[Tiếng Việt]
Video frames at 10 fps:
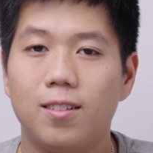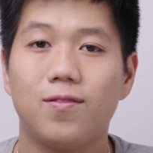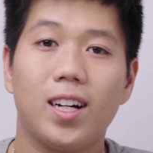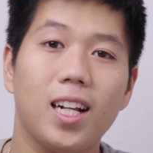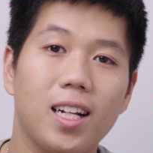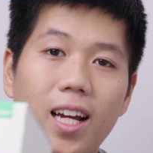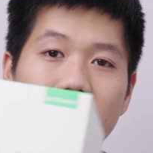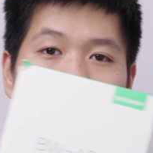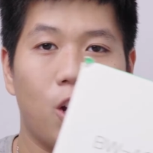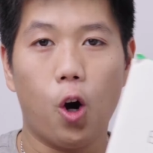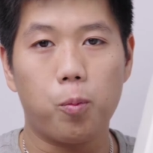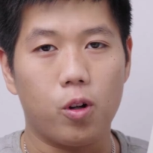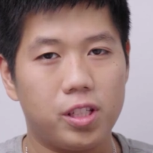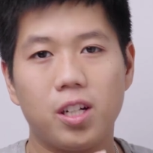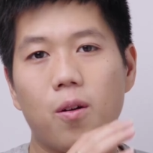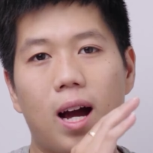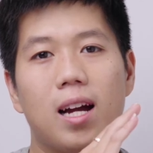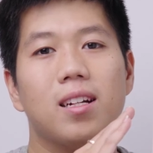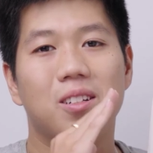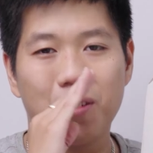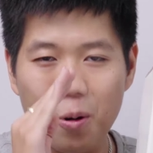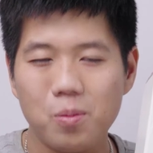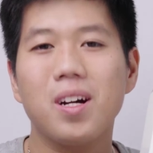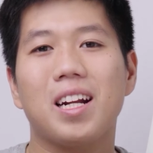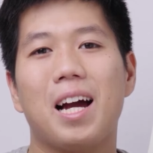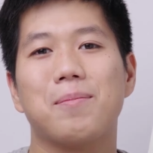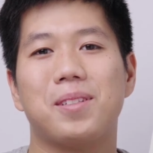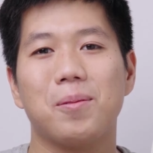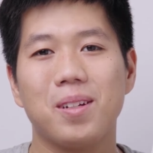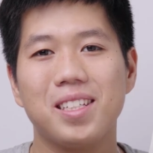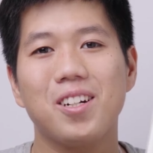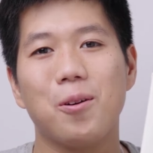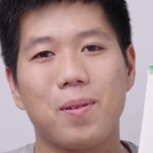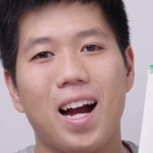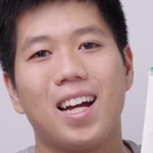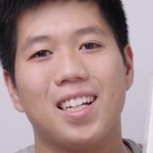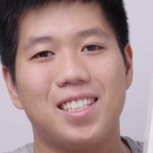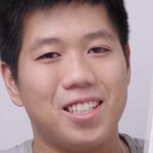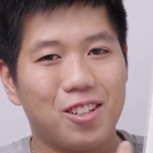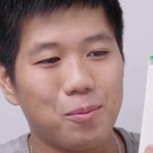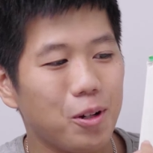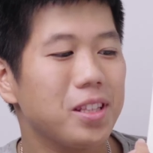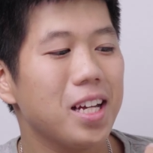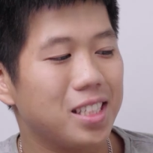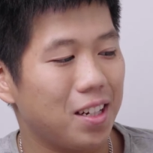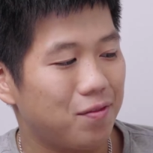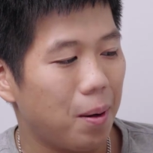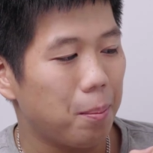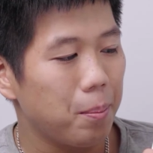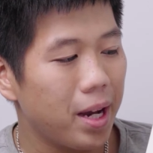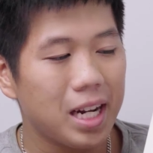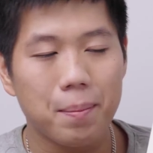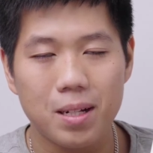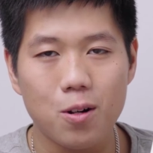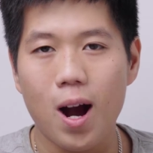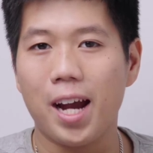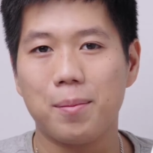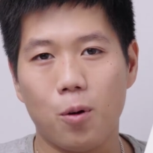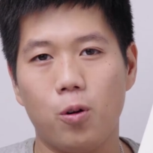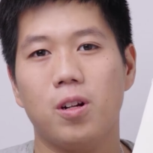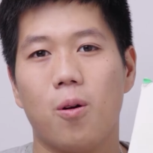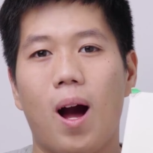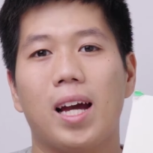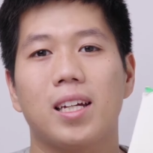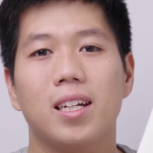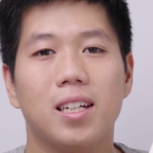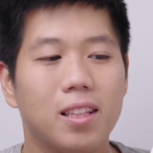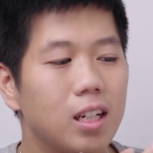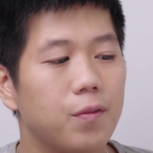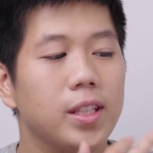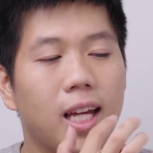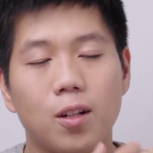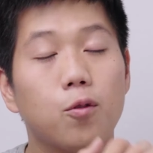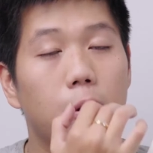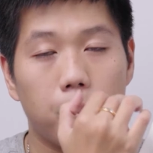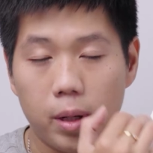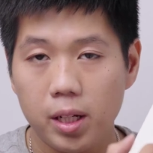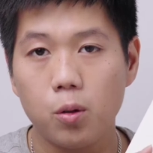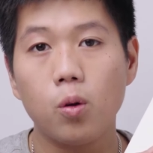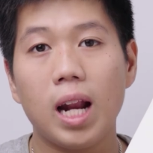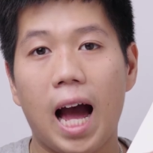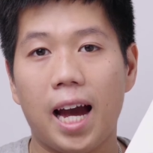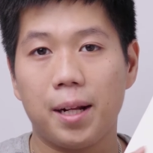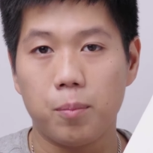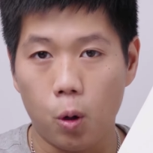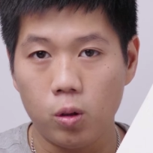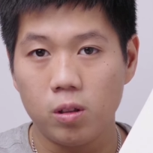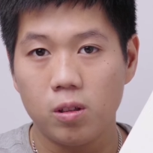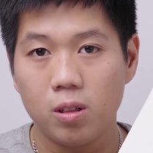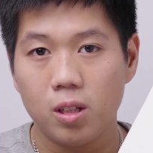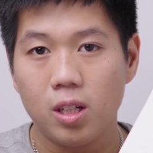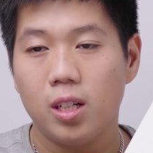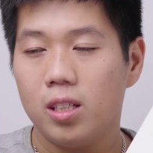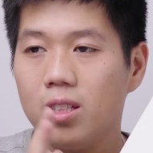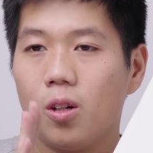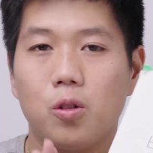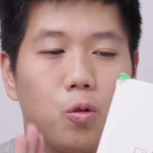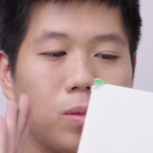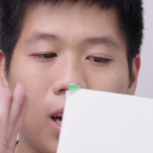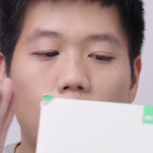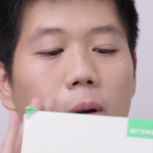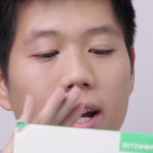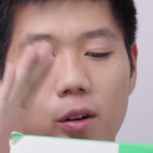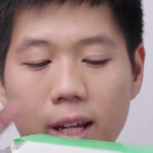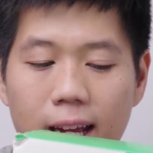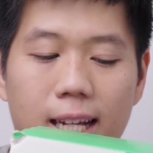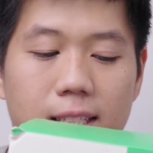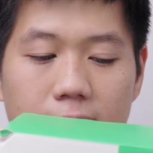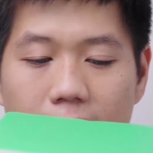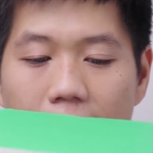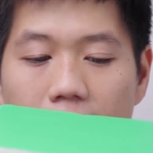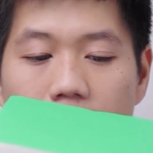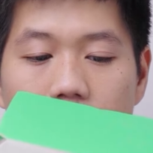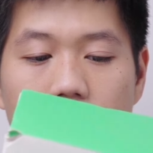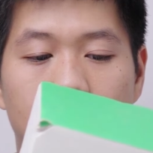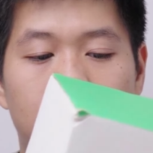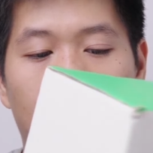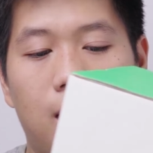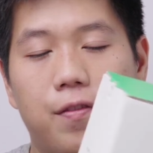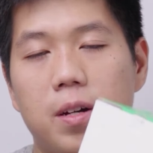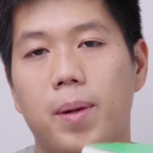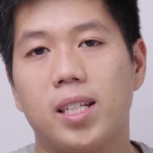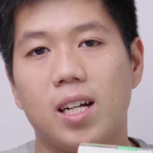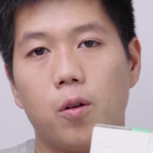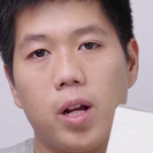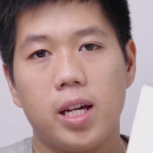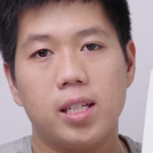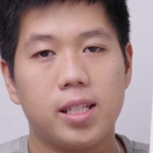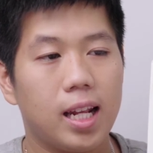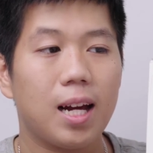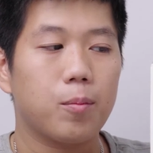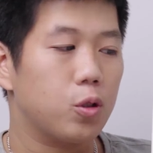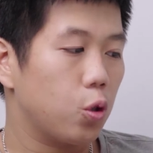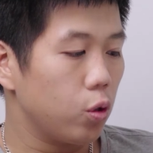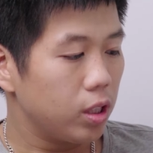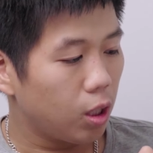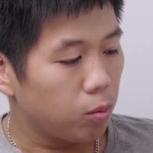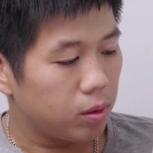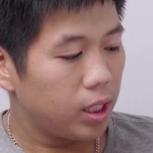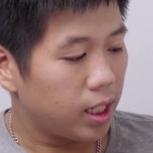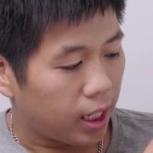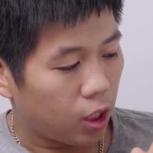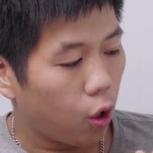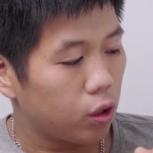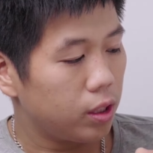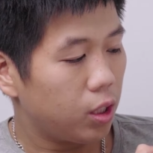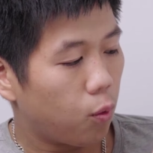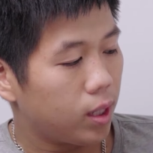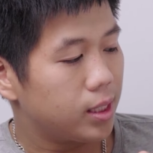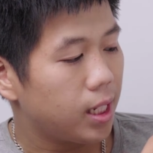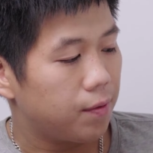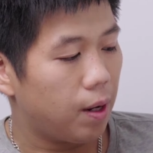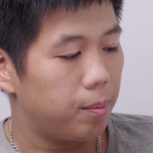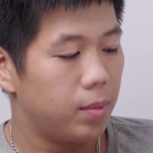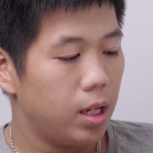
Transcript: Và lần này thì hộp của chiếc loa cũng được làm giống những chiếc hộp khác là chỉ có mỗi tên sản phẩm BWIS4 ở ngoài, tức là viết tắt của Bleedwood IS4. Chứ còn chúng ta không hề có hình ảnh gì cả. Và phía mặt sau đây sẽ là một số những thông tin ngắn gọn liên quan đến sản phẩm